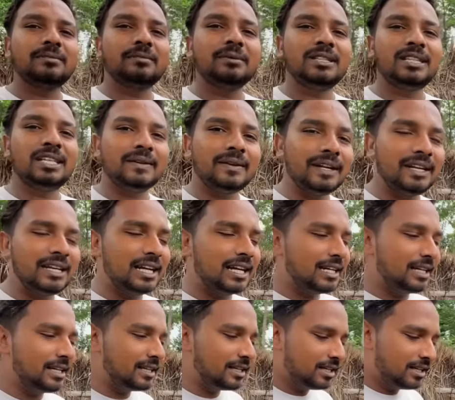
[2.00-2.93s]
में दवाई
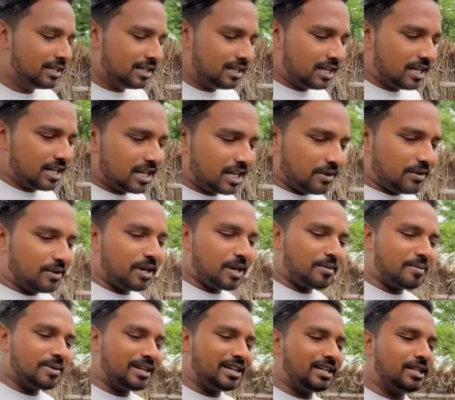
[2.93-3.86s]
लाने क्योंकि
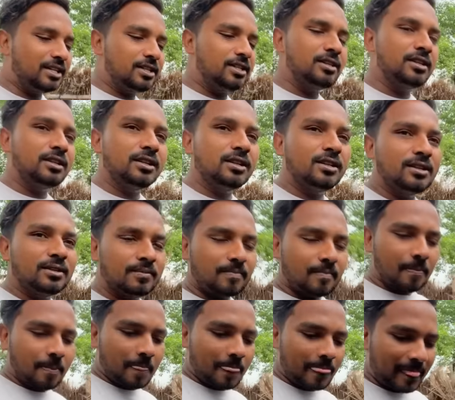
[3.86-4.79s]
हमारे
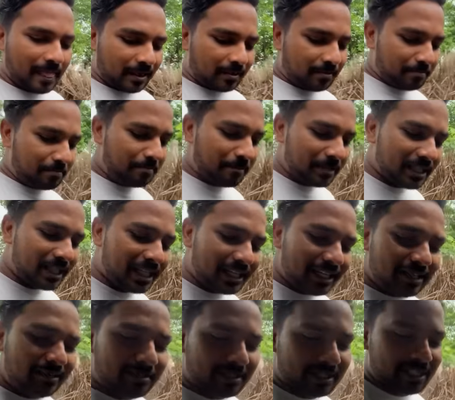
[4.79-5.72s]
पता
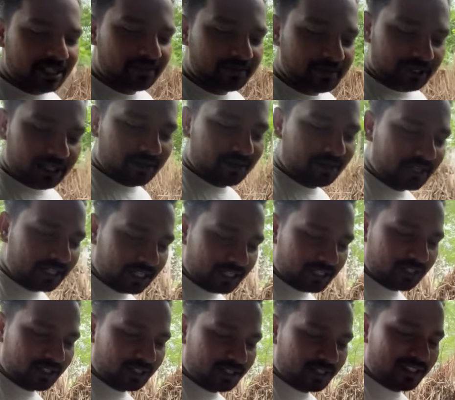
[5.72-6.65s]
नहीं मतलब कि हमारे
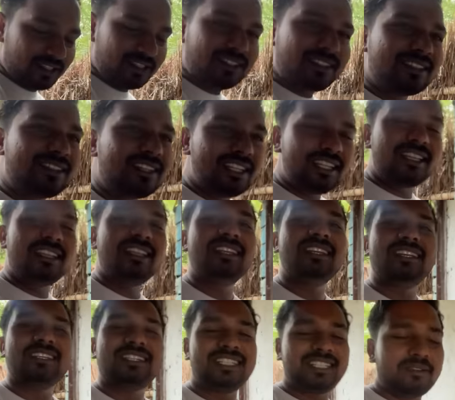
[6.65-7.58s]
इतनी
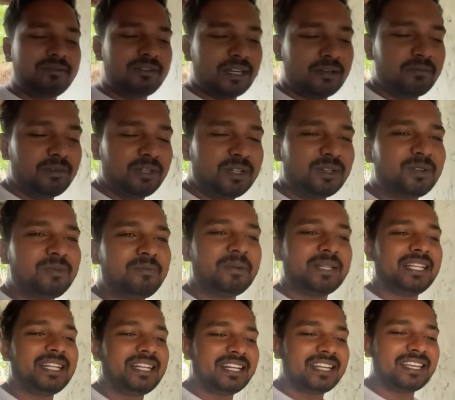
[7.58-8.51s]
अच्छी फैमिली वो
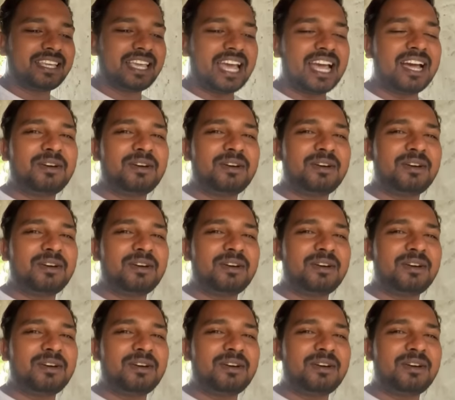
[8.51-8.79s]
पता नहीं क्या